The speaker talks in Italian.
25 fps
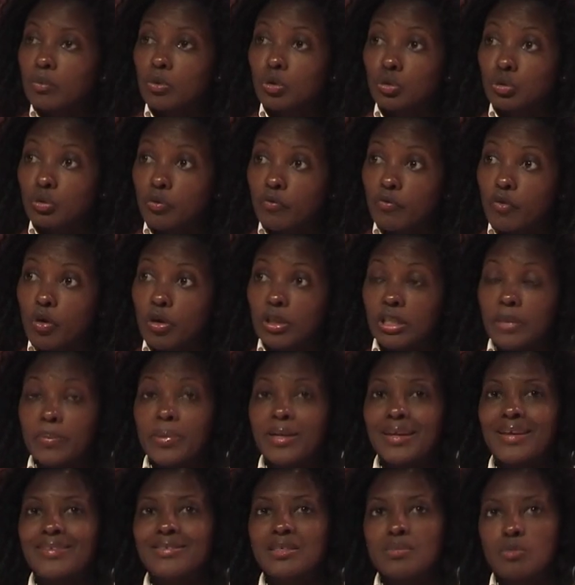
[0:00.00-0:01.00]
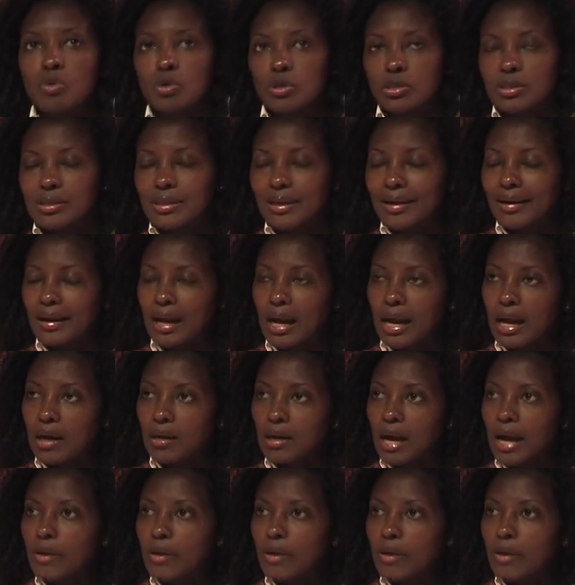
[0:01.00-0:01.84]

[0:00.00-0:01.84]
molto forte perché dimostrerà,